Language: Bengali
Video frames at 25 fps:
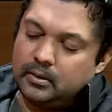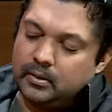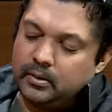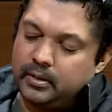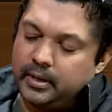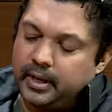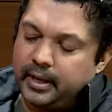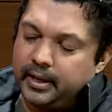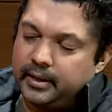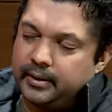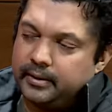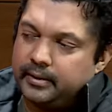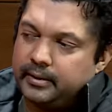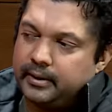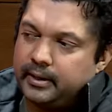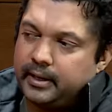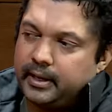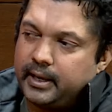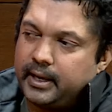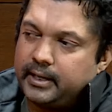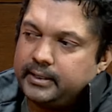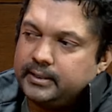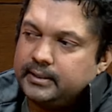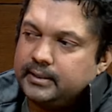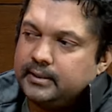ওকে
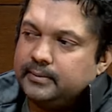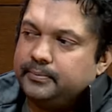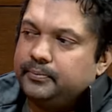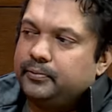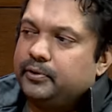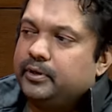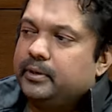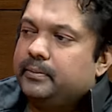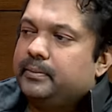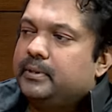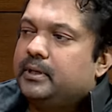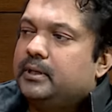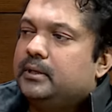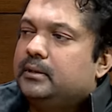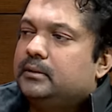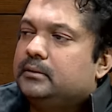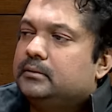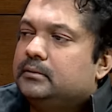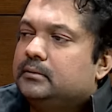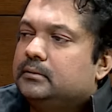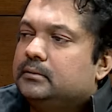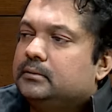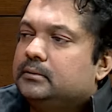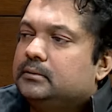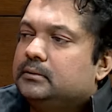একটা পরিবার
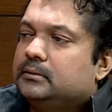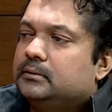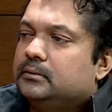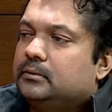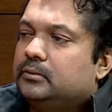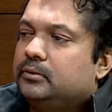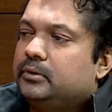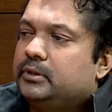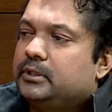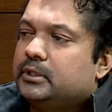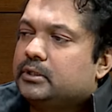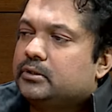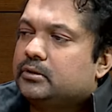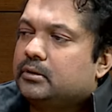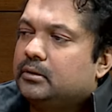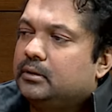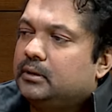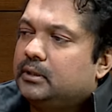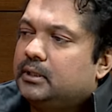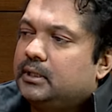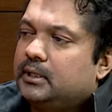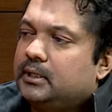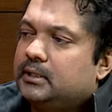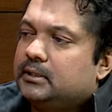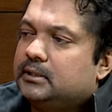দুইটা
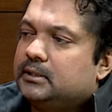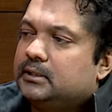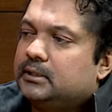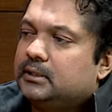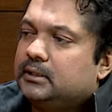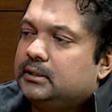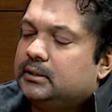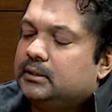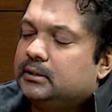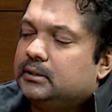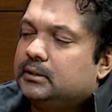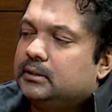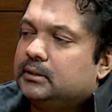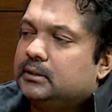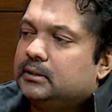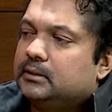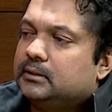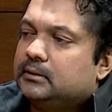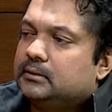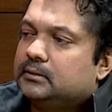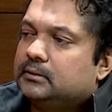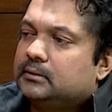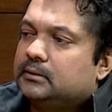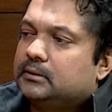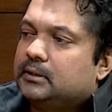সন্তান আছে
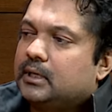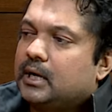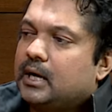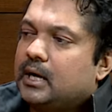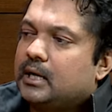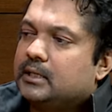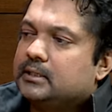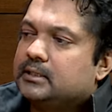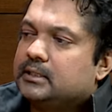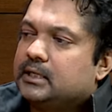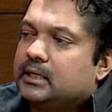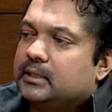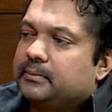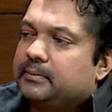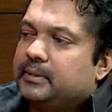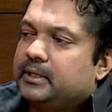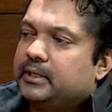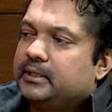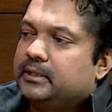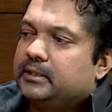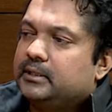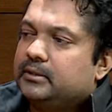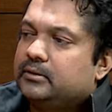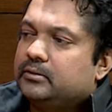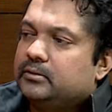তারা
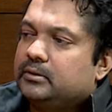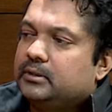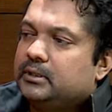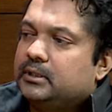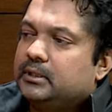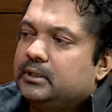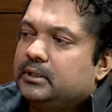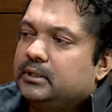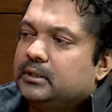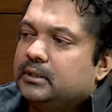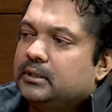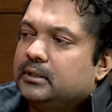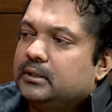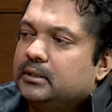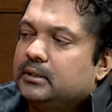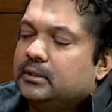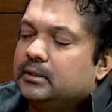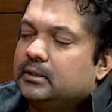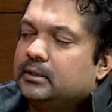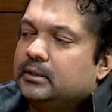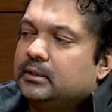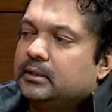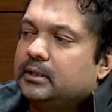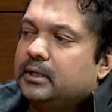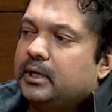জার্মানিতে যদি
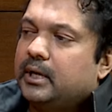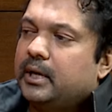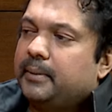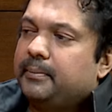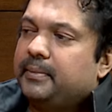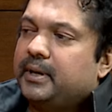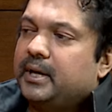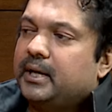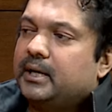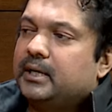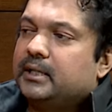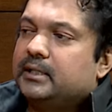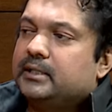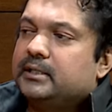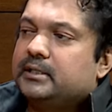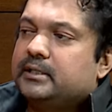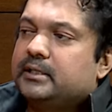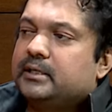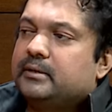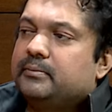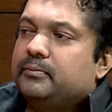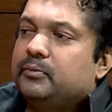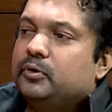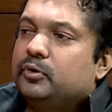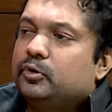
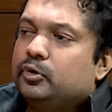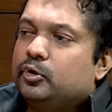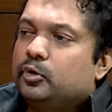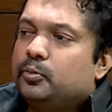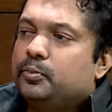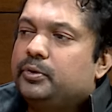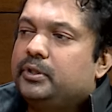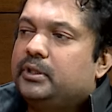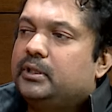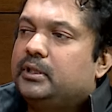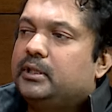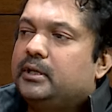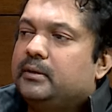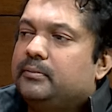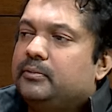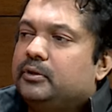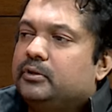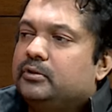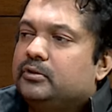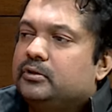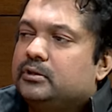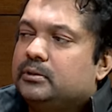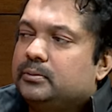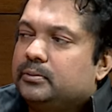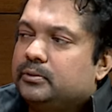বাংলাদেশের মধ্যবিত্তের
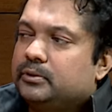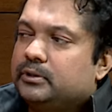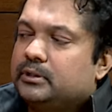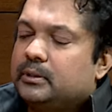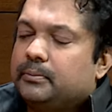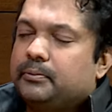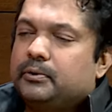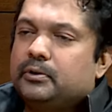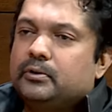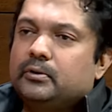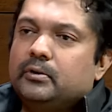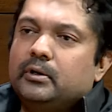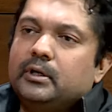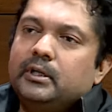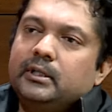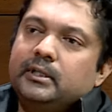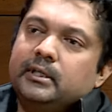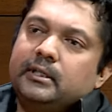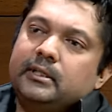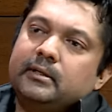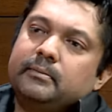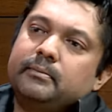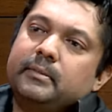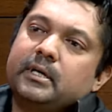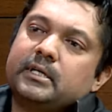মতো জীবনযাপন করে
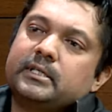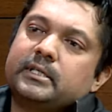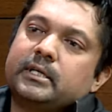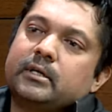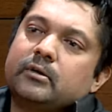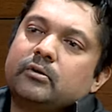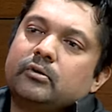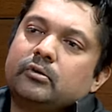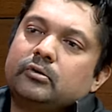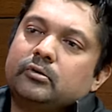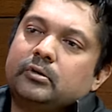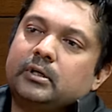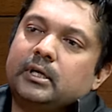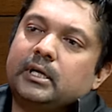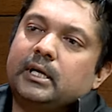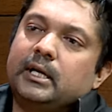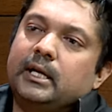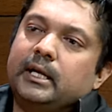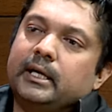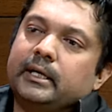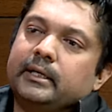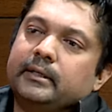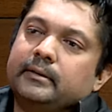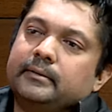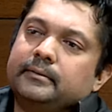তাদের মাসে কত টাকা
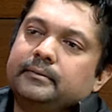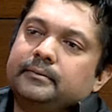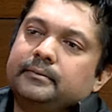লাগে